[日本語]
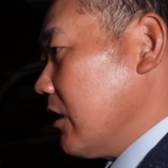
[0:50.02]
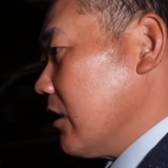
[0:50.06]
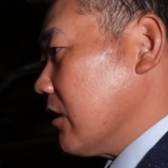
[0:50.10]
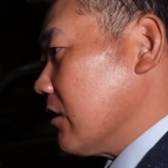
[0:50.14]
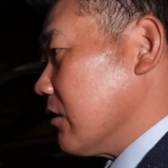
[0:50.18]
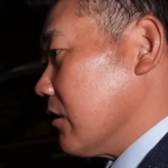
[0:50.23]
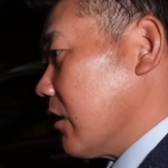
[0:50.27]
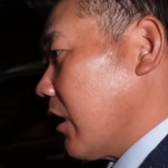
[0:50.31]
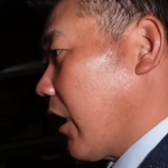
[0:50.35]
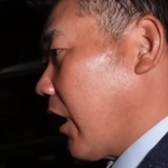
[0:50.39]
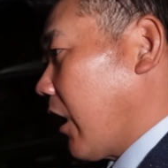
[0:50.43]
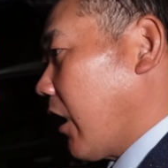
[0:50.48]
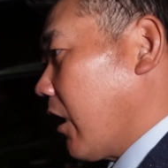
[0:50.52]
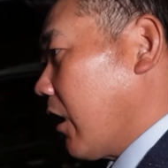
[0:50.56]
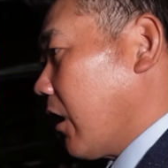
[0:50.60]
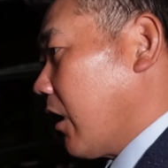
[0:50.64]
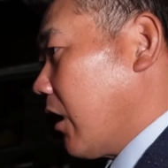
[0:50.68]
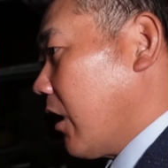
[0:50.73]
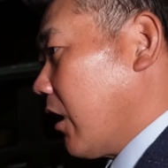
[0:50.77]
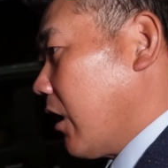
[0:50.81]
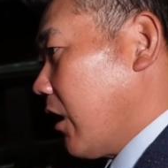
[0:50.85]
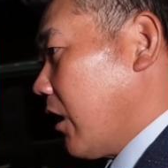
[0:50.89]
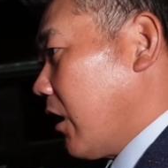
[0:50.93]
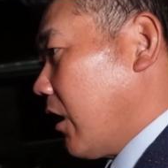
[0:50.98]
ですね打
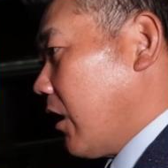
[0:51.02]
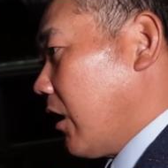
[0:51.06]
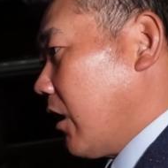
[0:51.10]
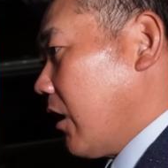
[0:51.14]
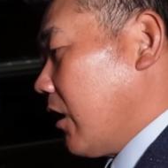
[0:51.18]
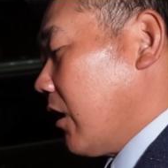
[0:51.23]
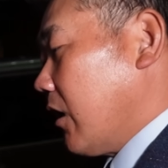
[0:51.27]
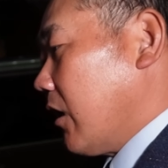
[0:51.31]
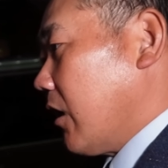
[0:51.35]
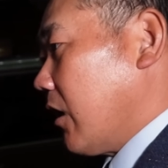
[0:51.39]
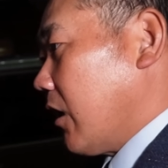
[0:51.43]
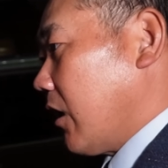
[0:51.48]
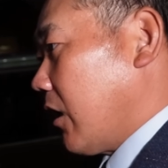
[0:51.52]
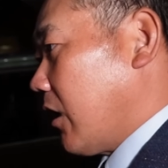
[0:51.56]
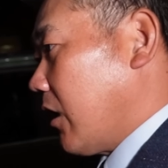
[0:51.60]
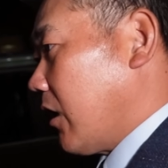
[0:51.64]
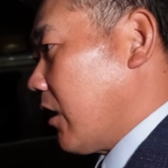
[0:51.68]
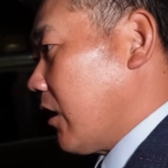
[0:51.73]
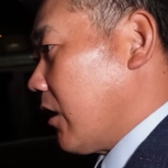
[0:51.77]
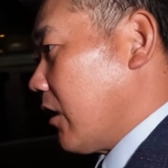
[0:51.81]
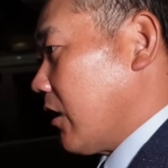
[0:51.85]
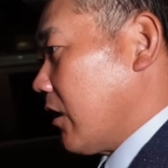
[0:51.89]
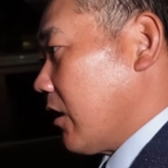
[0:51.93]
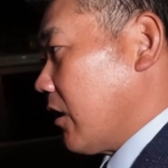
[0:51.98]
ち方はい、
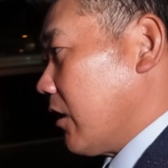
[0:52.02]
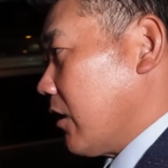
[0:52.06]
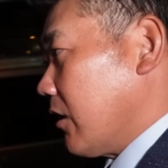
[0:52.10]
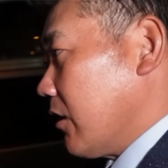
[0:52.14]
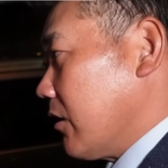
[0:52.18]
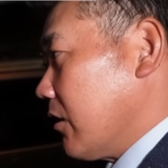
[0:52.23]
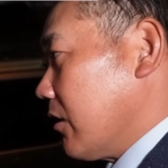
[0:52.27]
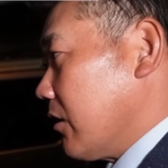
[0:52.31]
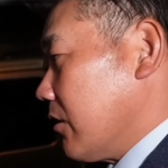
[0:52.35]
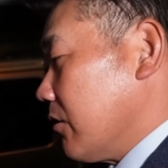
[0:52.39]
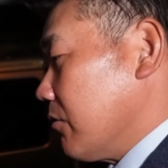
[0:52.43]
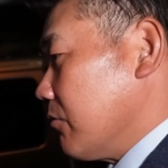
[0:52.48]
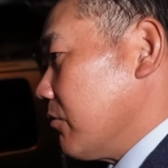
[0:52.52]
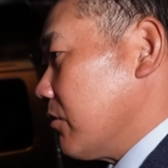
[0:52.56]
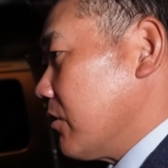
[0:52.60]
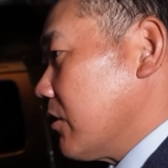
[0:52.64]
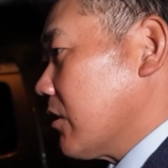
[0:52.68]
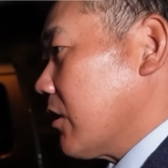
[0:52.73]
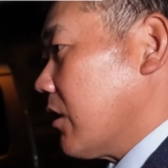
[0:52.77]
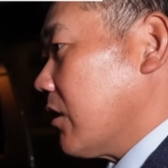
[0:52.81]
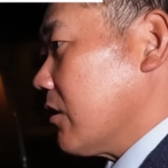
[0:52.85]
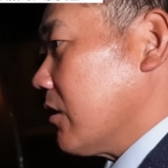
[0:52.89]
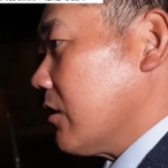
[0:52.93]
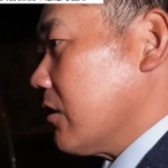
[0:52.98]
はあ、打ち
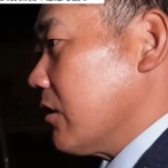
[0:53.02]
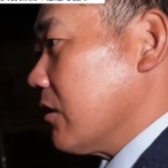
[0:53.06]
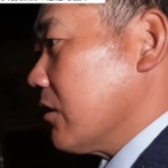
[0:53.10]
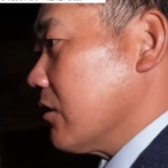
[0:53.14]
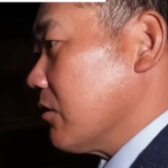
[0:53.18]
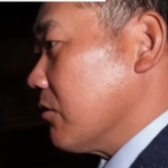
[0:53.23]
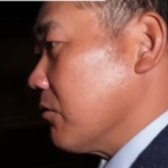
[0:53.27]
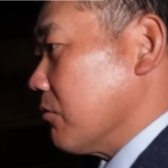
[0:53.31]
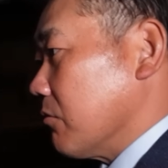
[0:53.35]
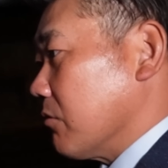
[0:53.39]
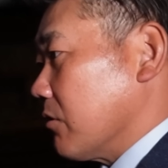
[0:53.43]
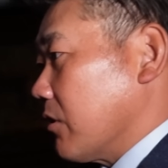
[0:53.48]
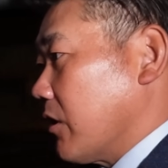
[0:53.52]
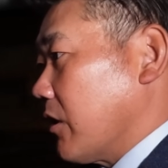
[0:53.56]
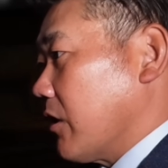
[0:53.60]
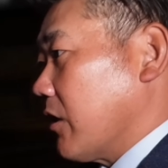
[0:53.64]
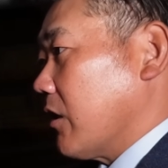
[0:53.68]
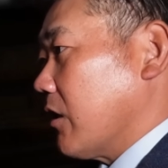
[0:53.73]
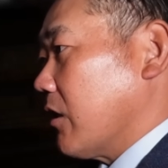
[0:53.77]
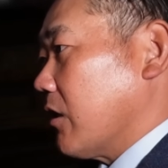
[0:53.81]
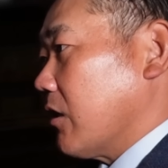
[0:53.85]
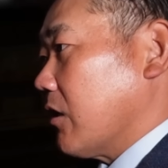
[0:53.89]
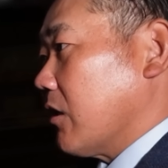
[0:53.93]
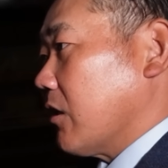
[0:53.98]
方ですよね
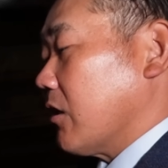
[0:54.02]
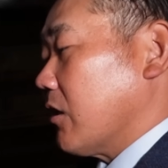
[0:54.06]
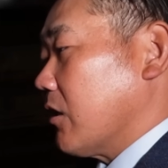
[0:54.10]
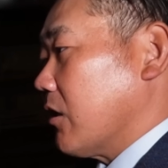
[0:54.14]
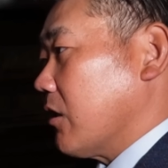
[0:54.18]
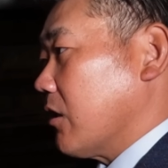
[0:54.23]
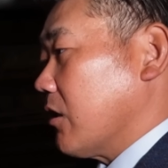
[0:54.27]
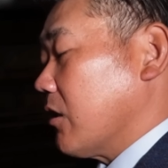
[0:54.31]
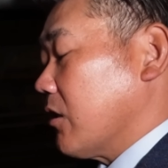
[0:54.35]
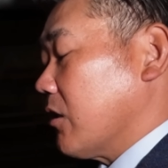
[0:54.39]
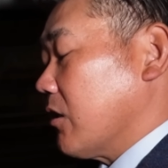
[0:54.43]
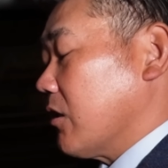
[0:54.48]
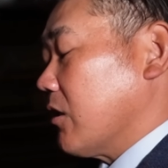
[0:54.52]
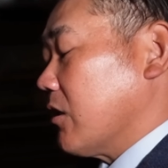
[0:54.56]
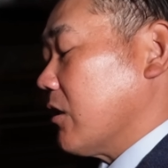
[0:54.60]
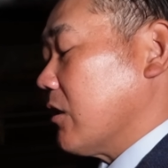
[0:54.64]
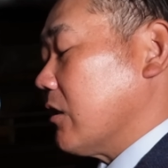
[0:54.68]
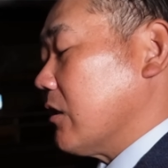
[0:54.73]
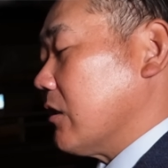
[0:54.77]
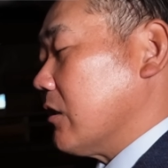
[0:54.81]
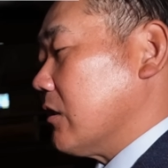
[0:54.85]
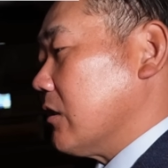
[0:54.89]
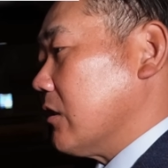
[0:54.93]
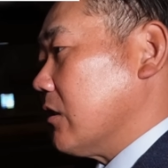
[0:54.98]
どの辺
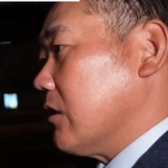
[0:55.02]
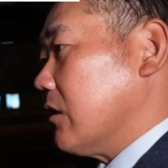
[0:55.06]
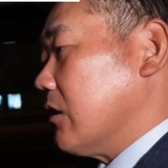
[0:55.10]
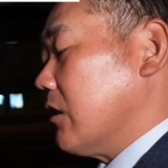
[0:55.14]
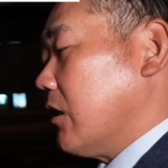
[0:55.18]
が